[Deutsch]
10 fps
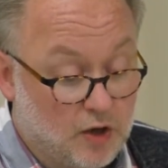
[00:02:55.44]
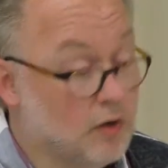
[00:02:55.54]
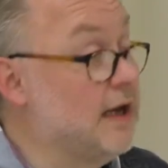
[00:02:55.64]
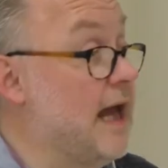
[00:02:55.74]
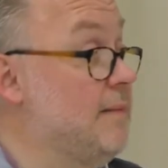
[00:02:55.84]

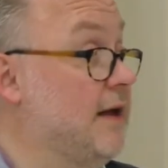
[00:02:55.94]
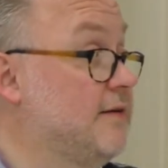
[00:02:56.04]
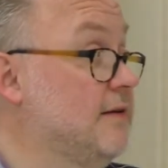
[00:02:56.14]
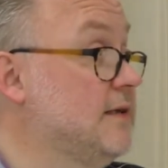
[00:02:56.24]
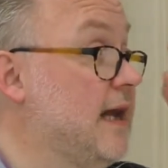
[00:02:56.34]
Und
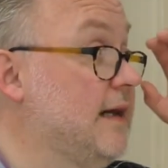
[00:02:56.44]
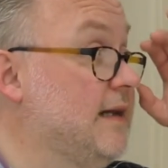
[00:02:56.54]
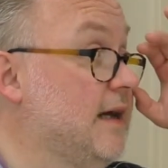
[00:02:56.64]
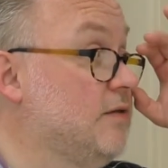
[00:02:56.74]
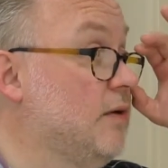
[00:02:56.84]
Emerson denkt
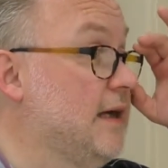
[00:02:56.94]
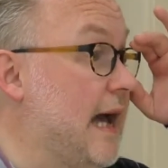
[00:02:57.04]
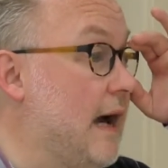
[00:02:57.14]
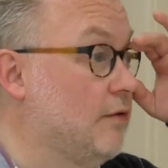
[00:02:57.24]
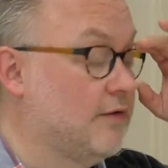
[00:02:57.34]
hier
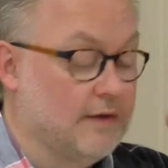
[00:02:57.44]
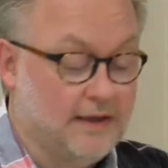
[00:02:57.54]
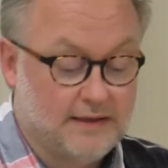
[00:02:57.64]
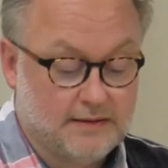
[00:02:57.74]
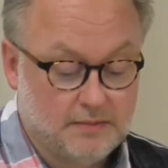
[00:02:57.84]
durchaus
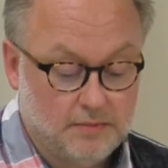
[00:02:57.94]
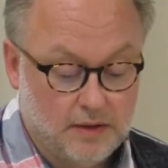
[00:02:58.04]
nicht